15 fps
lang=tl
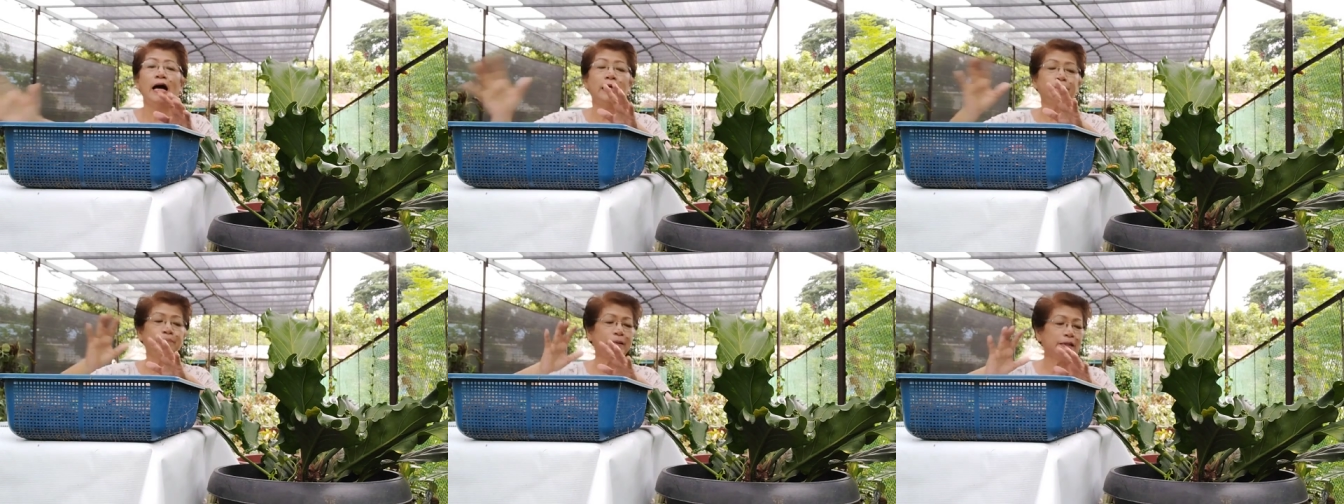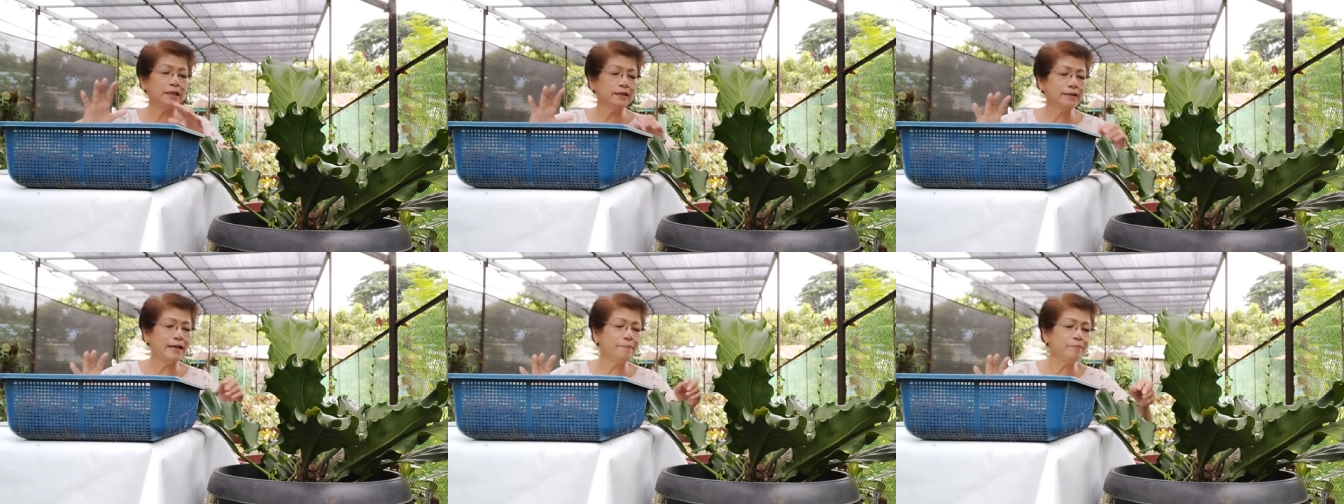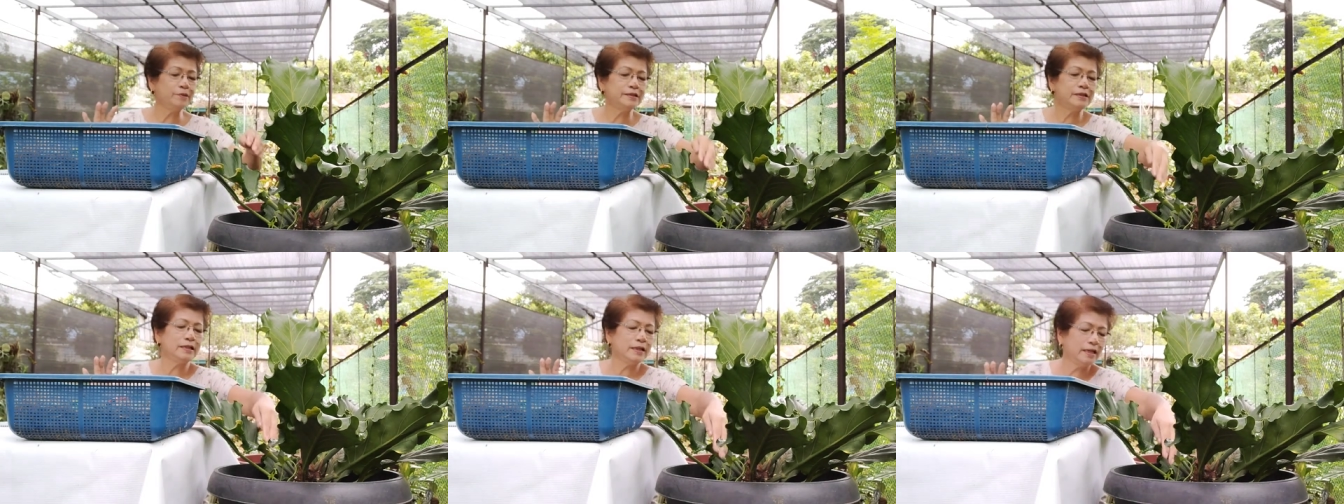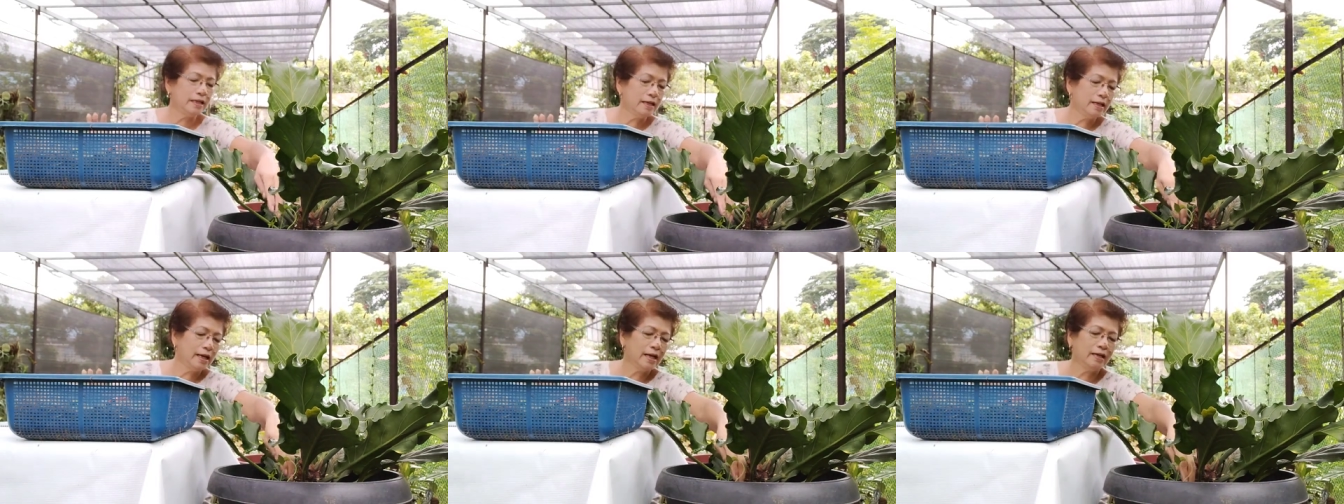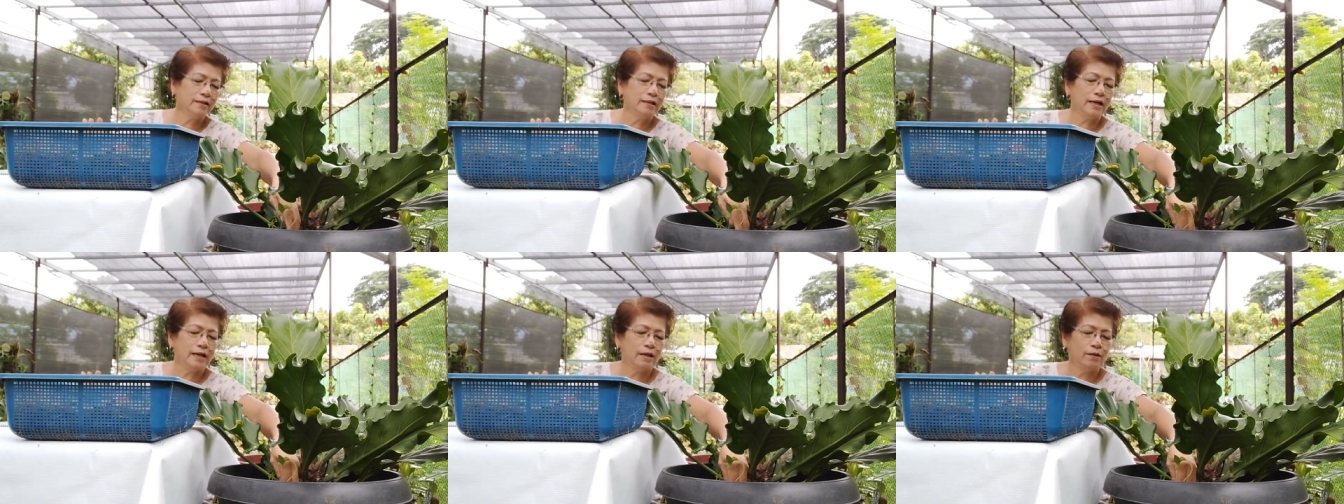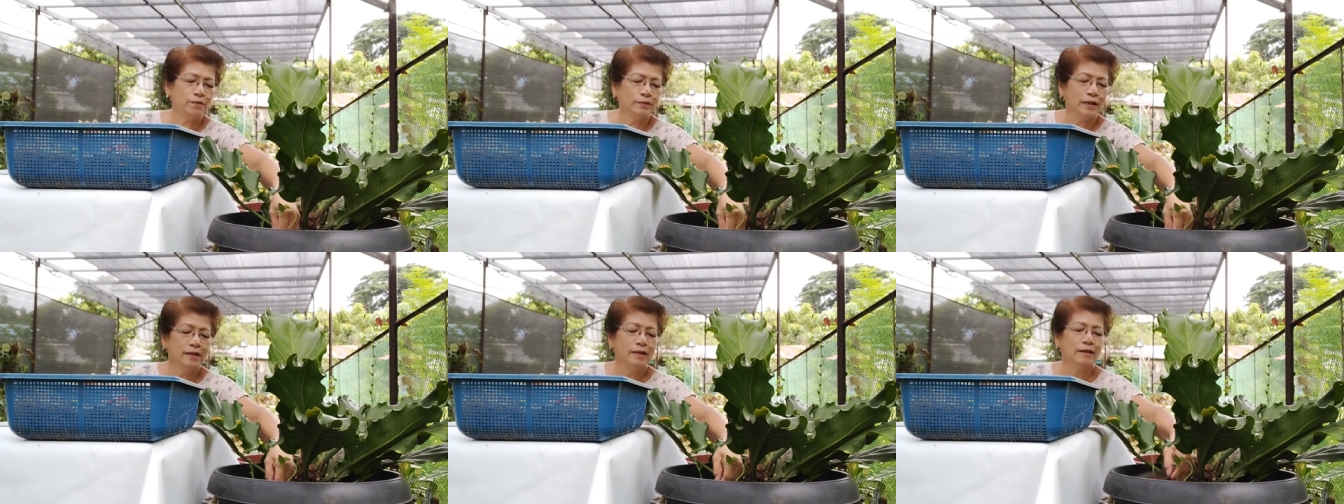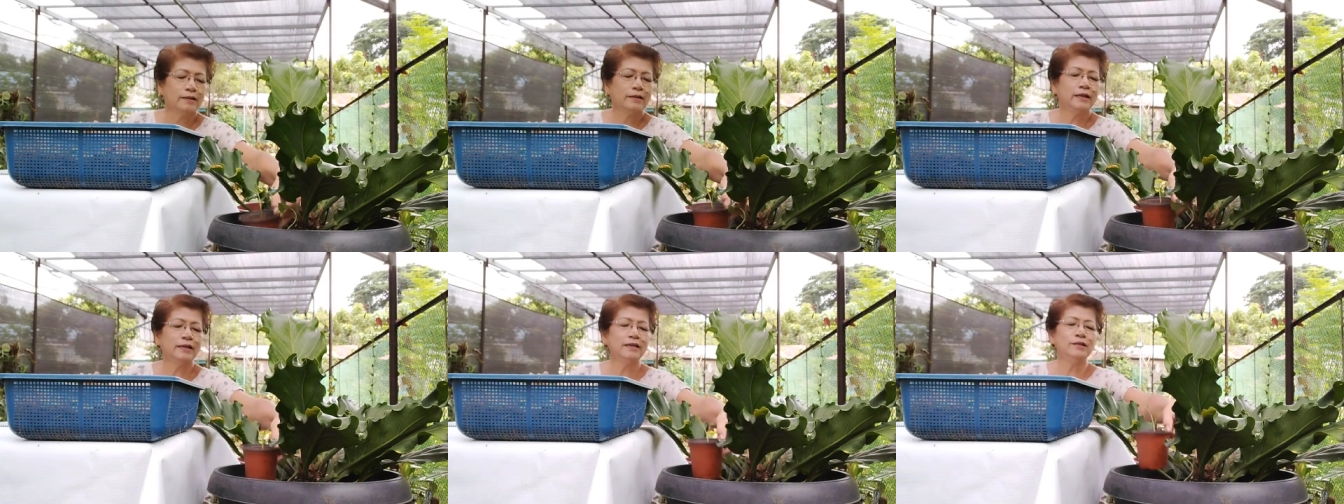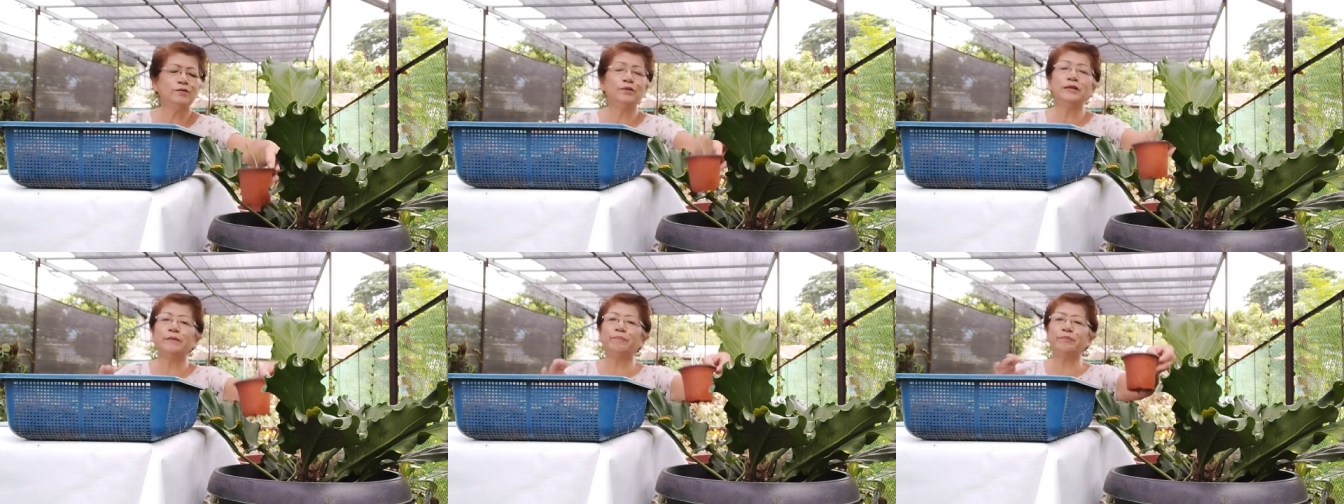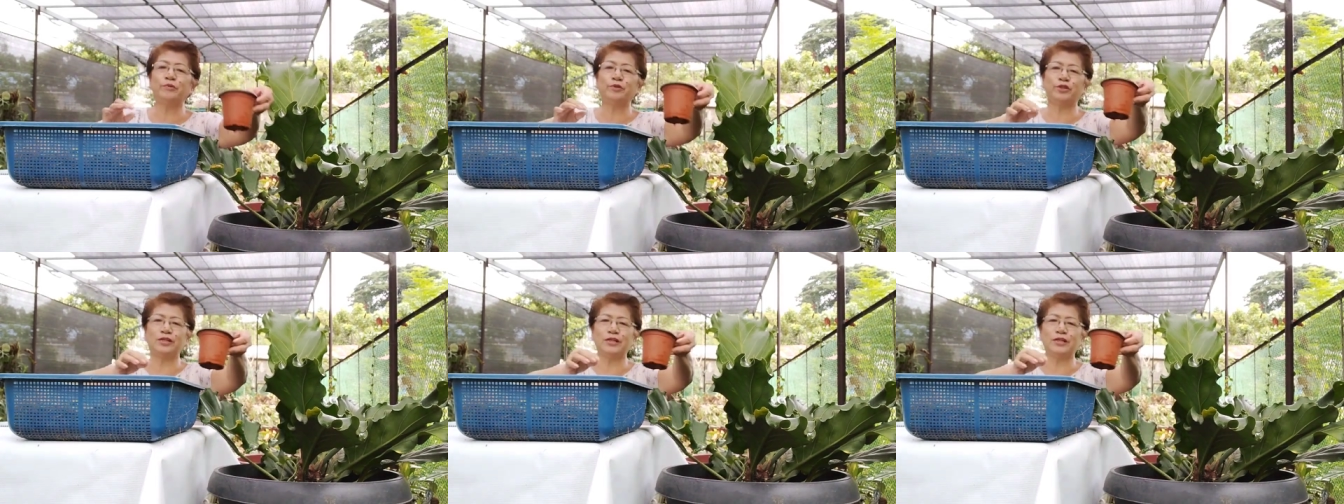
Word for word: At pagkatapos ng ilang araw, ganito na po